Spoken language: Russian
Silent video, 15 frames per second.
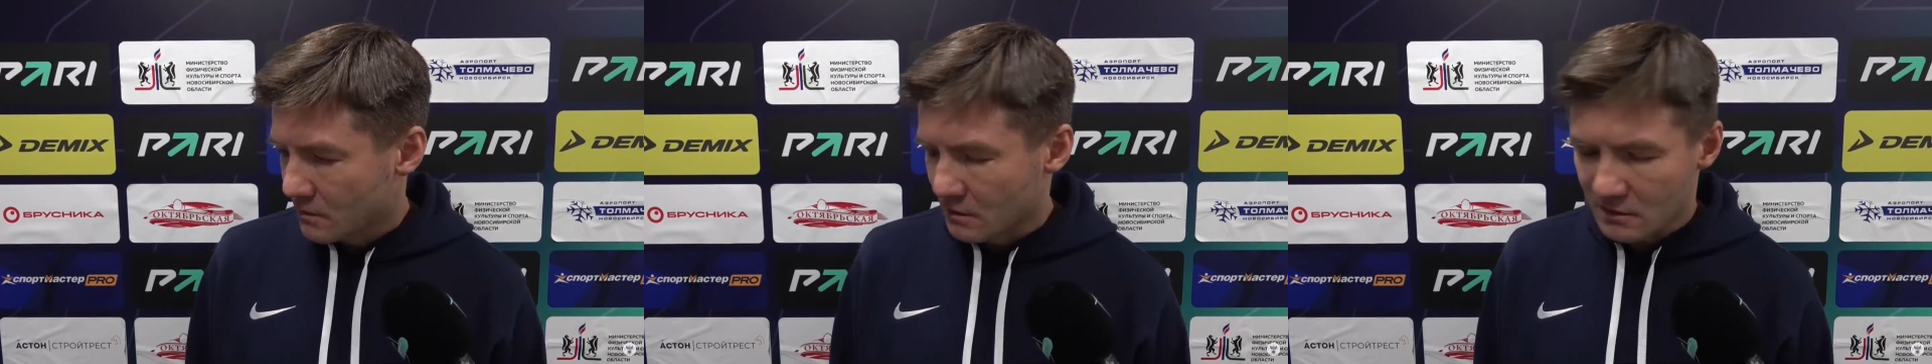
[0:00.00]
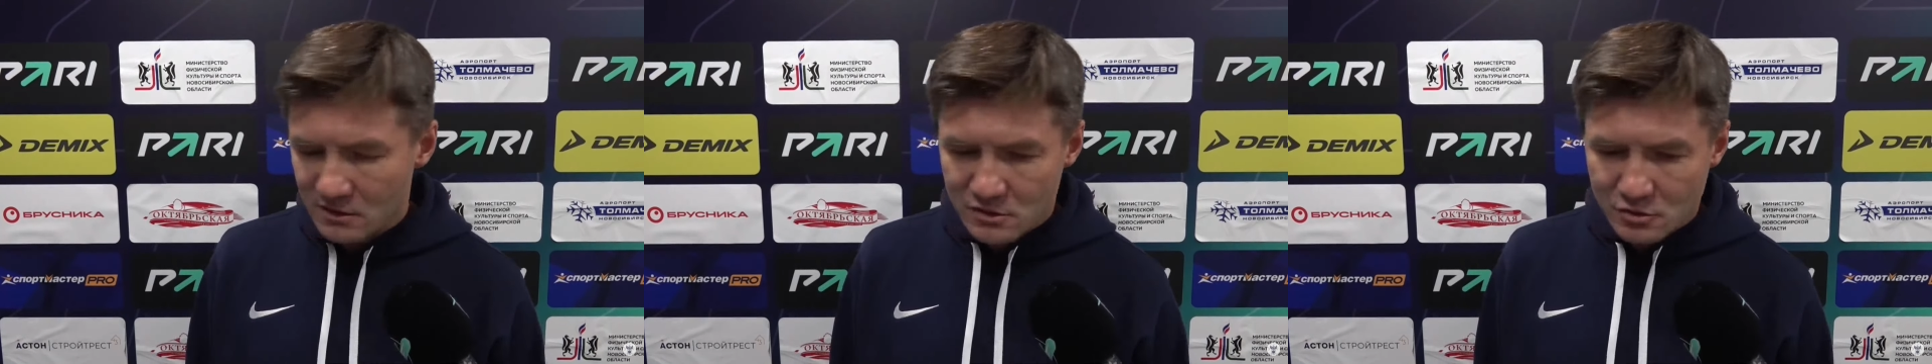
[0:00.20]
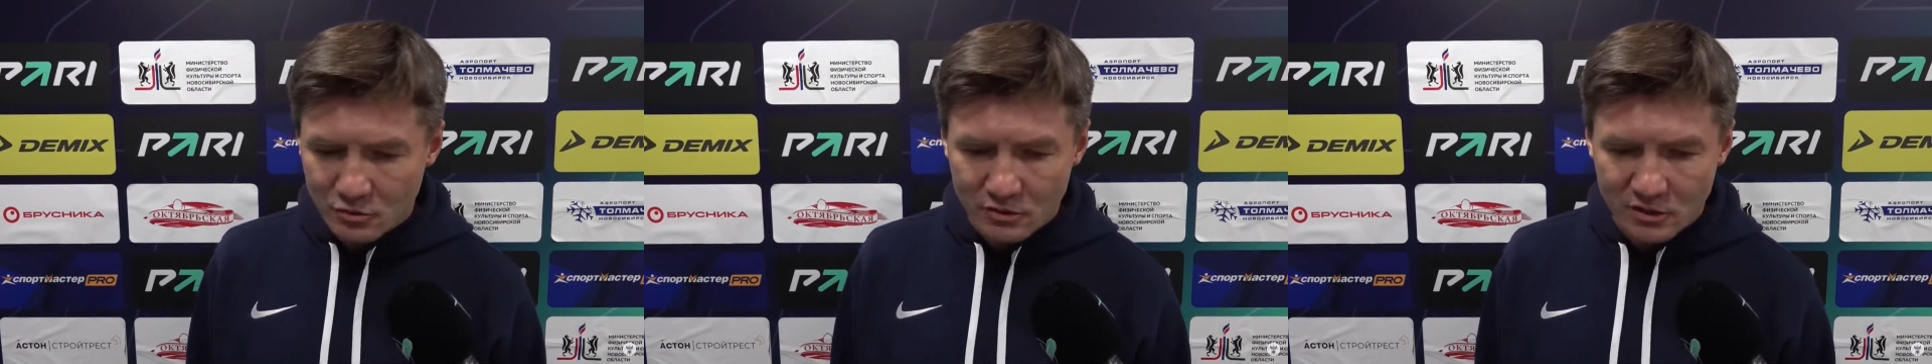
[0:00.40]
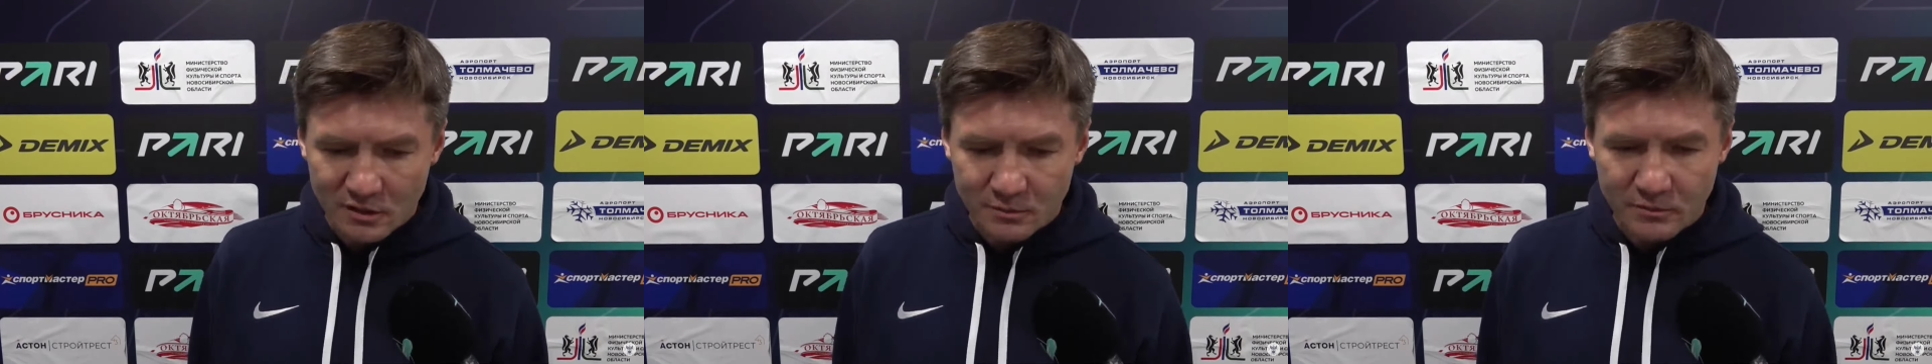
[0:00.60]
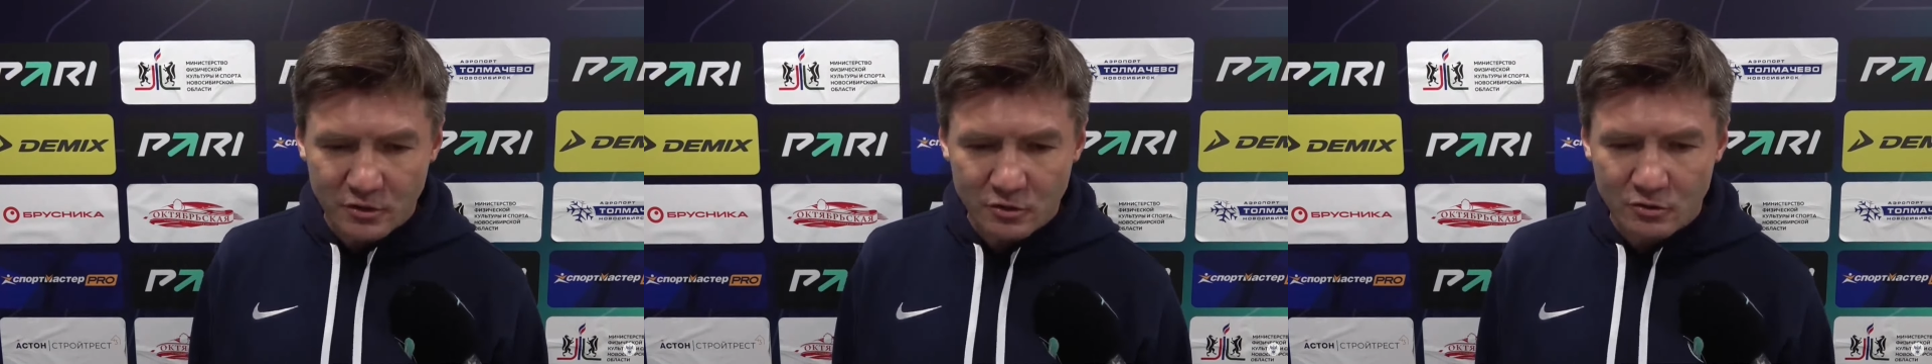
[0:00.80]
традиционно
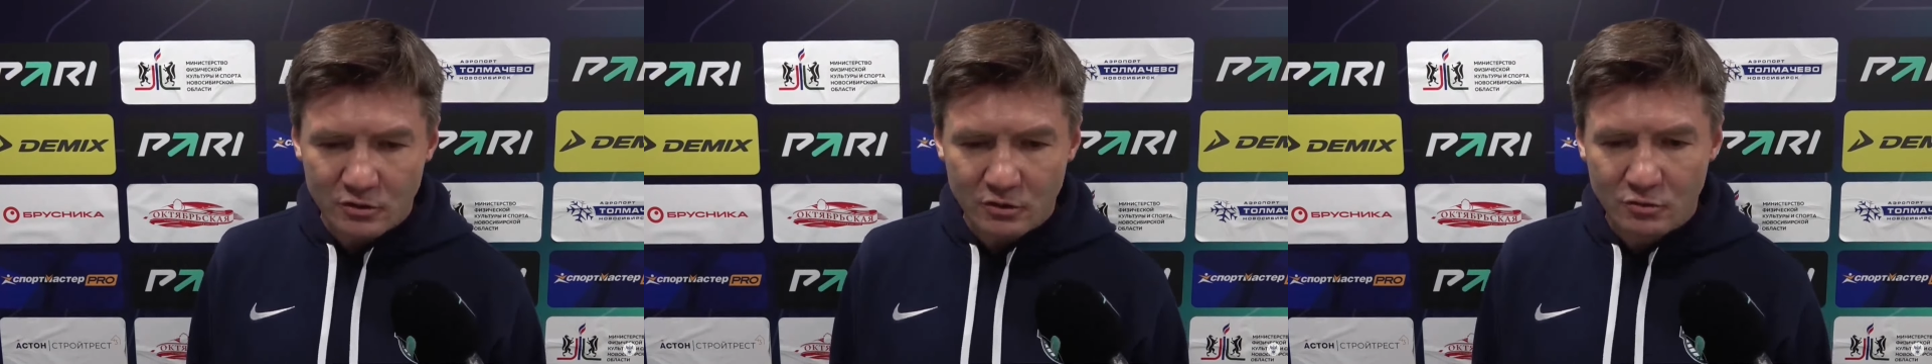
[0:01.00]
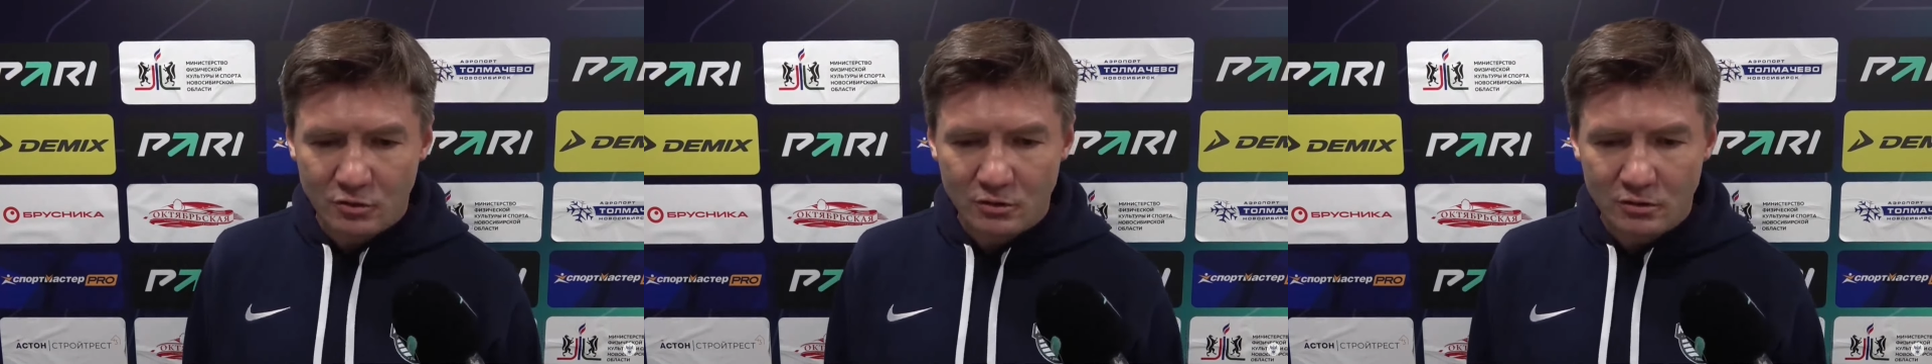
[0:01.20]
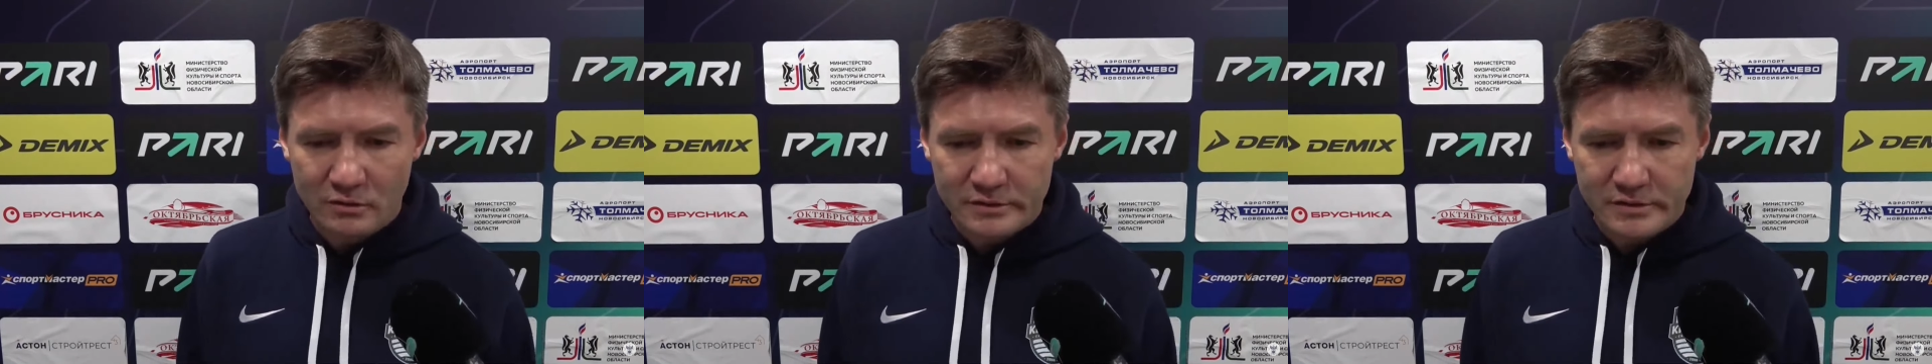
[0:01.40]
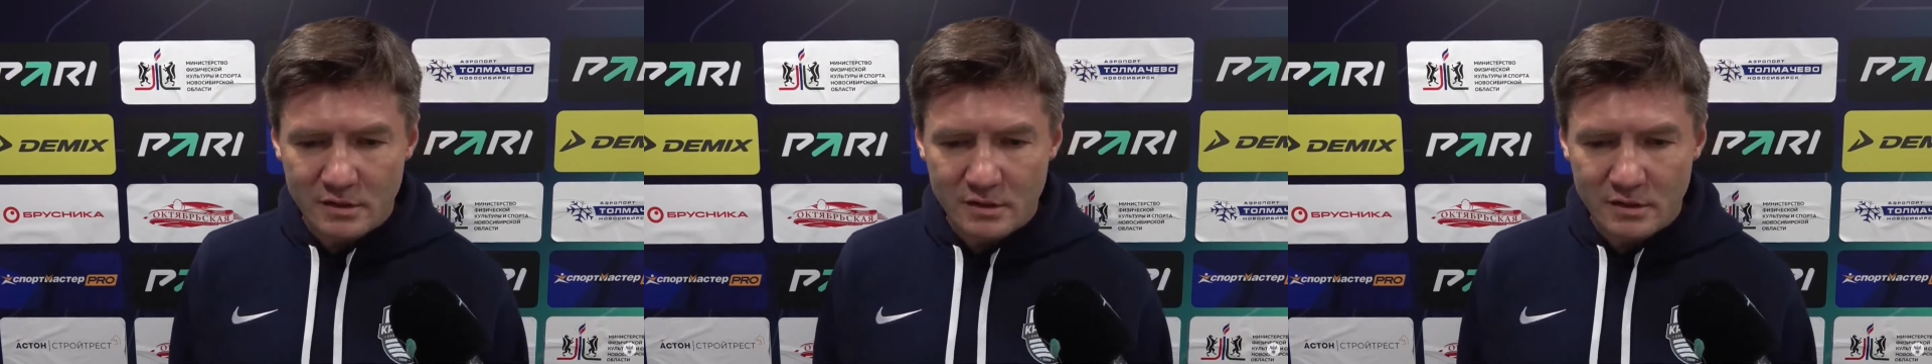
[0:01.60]
отмененный гол,